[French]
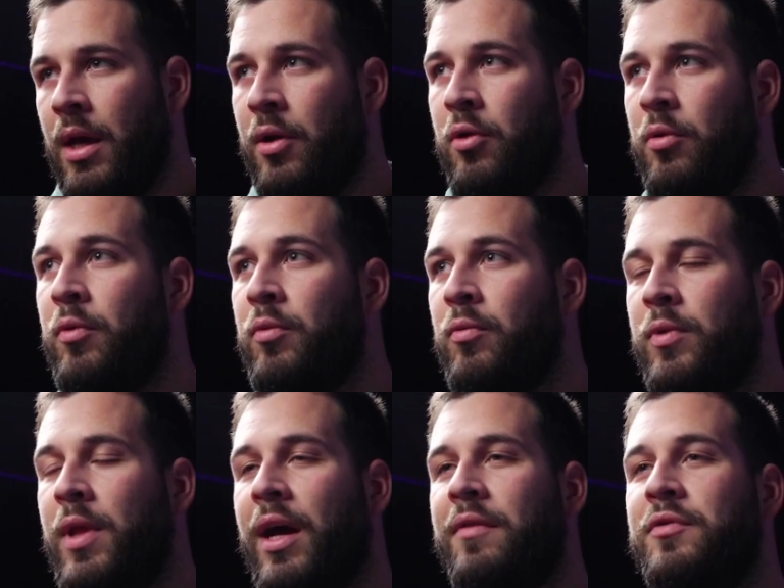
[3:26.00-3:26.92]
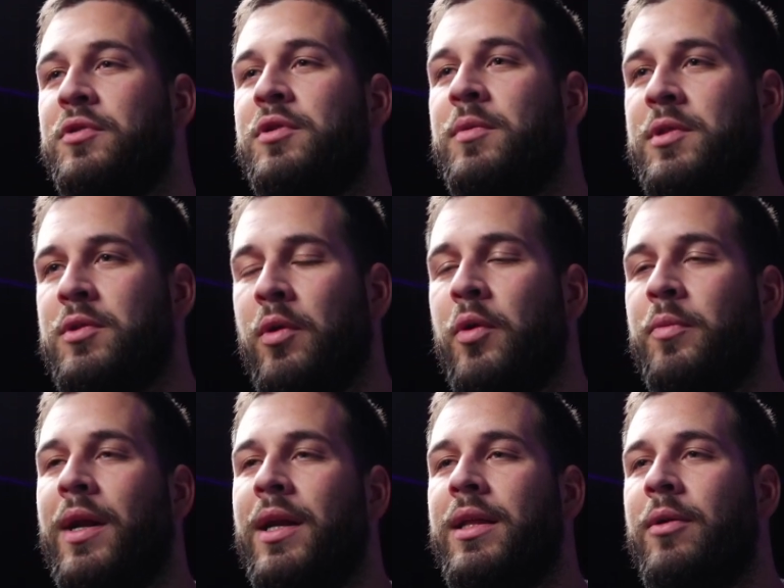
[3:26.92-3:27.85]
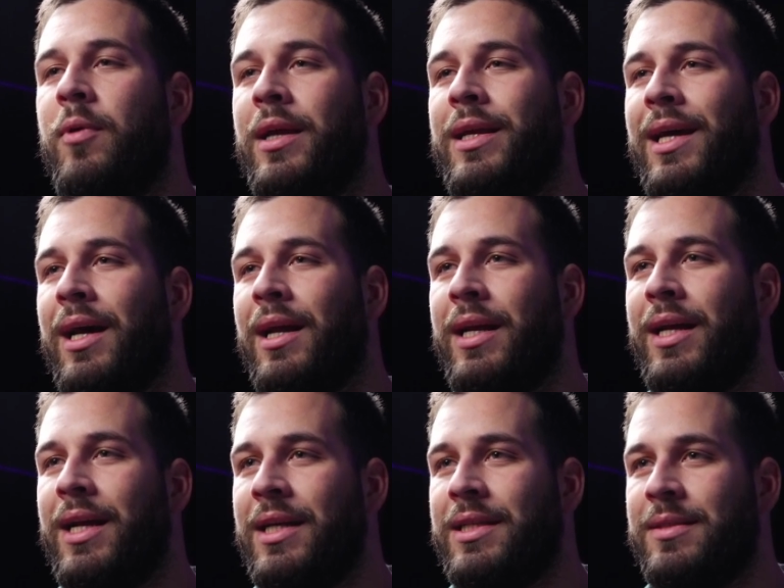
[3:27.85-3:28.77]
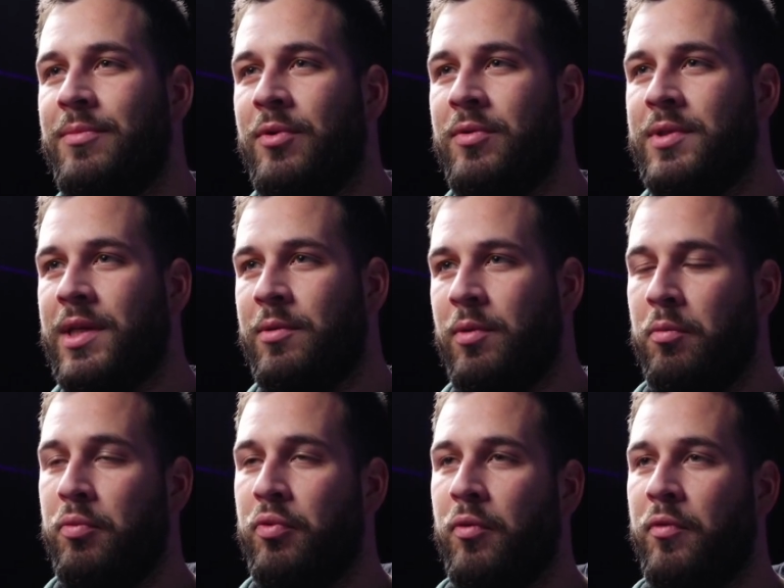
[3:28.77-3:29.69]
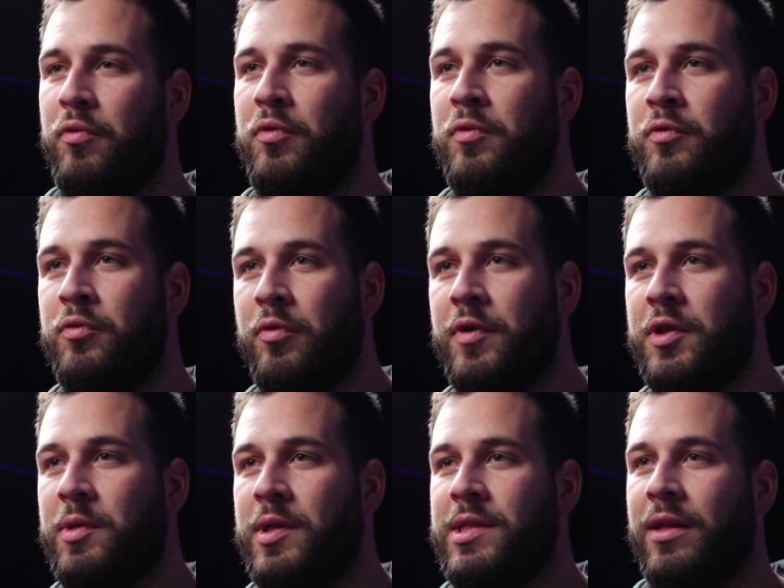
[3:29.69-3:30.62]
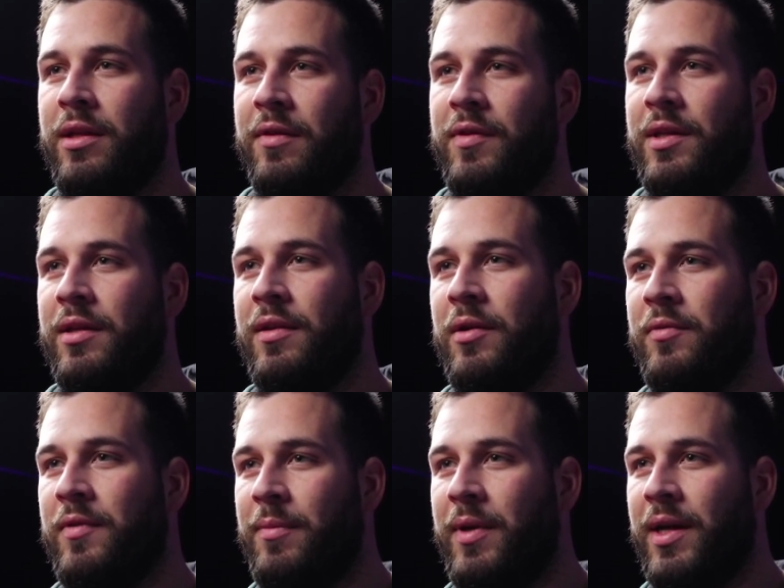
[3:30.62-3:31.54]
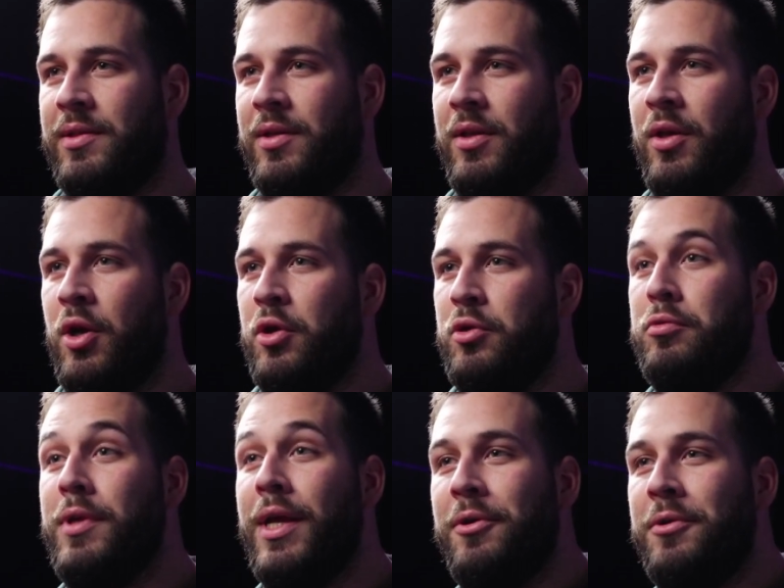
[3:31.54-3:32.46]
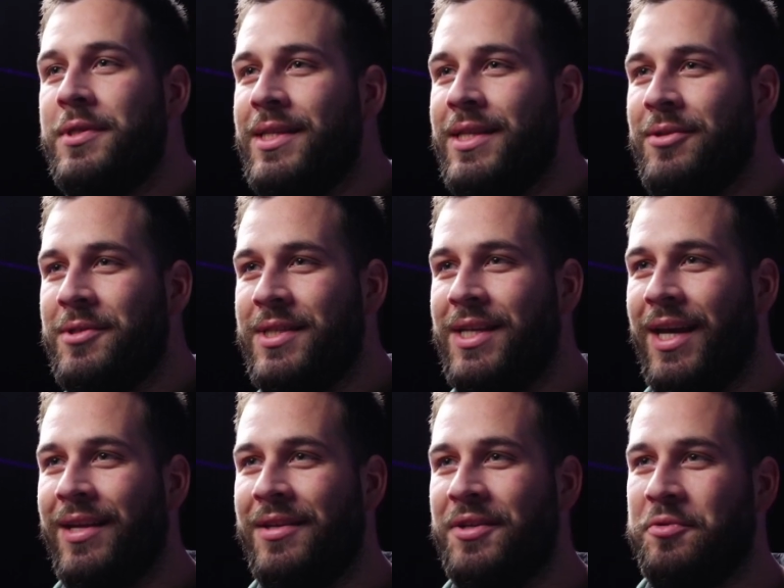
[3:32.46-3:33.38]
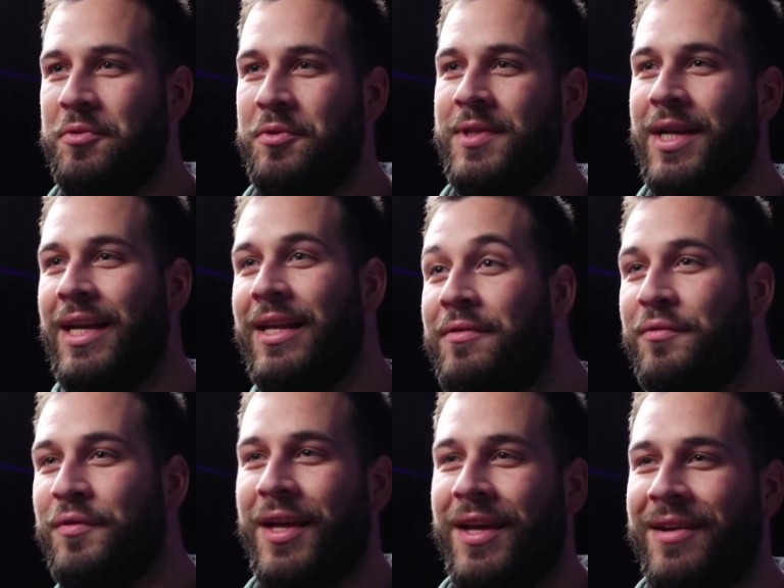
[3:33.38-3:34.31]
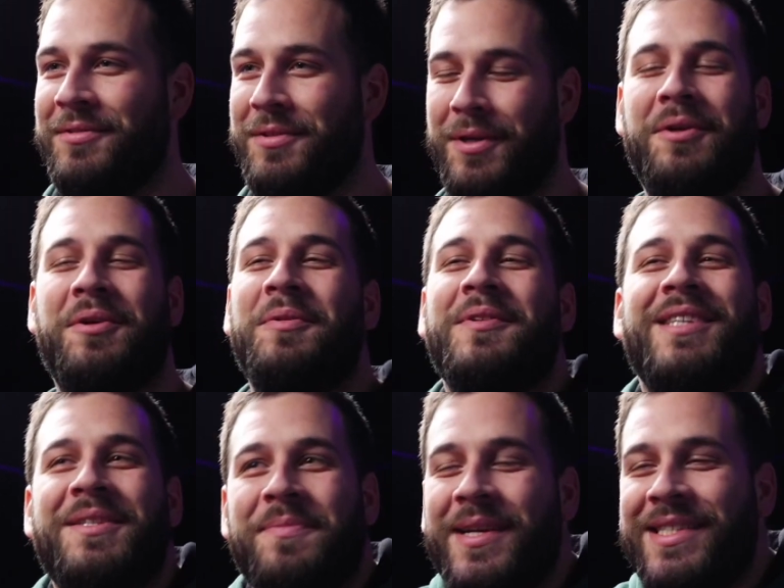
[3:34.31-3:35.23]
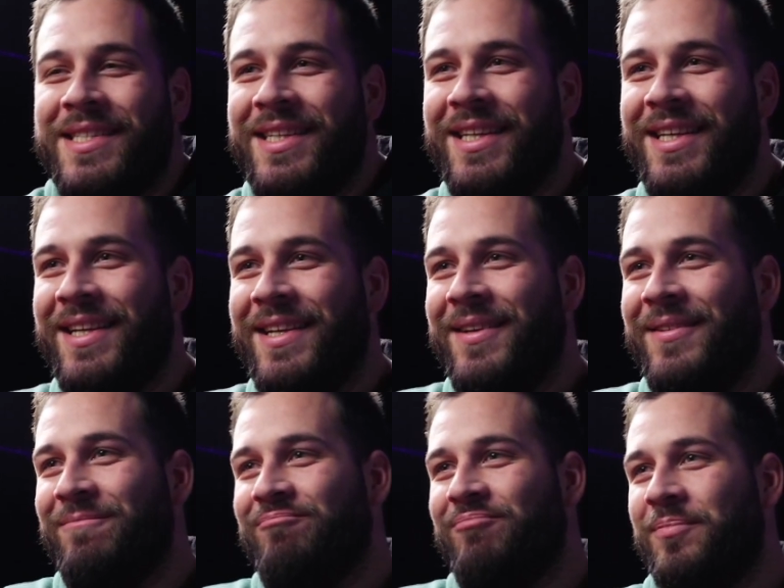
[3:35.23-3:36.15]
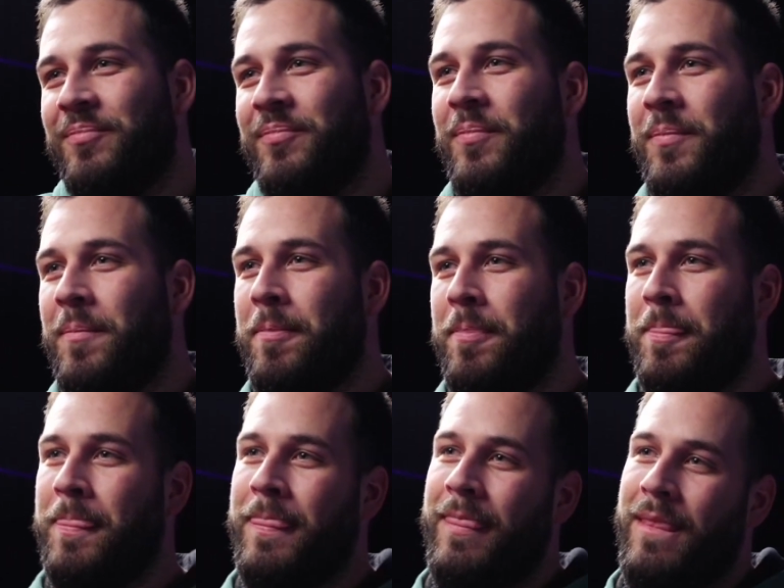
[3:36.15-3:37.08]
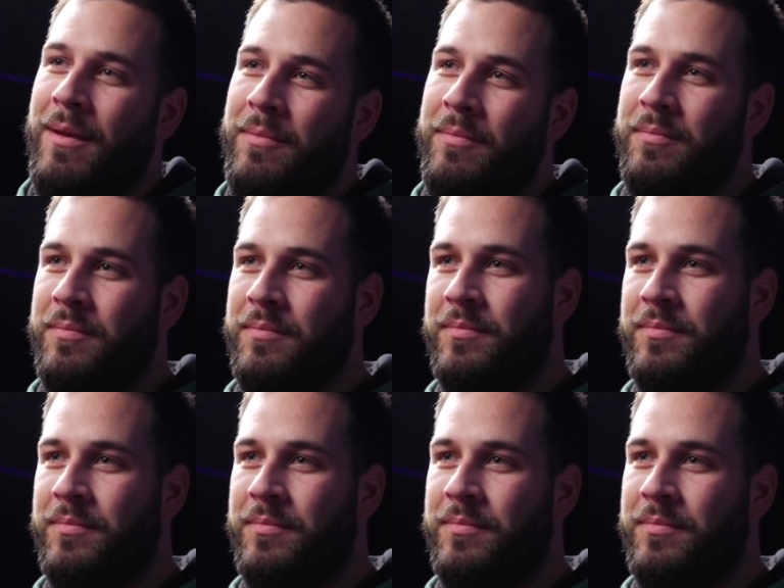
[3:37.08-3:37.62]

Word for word: Comment on arrive justement à ce tournant On parler des wildcards, les classements, c'est quoi Vous, vous pouvez choisir d'inviter telle ou telle personne. Tu négocies aussi avec des joueuses, allez, viens, comment ça se passe bah, oui, donc c'est aussi pour ça qu'on a une